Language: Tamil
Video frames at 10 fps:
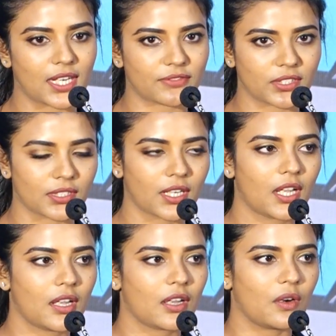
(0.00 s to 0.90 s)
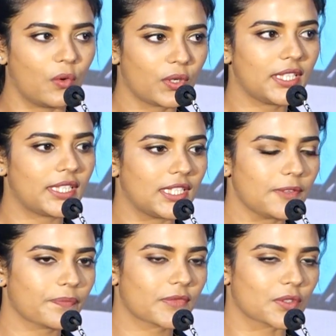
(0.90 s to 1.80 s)
ஆஃப்டர் ஓடிடி
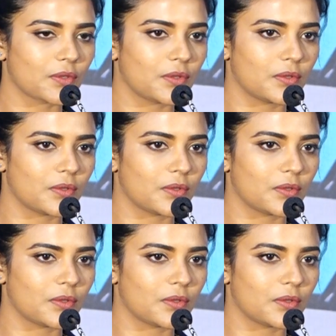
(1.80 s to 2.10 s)
ஸோ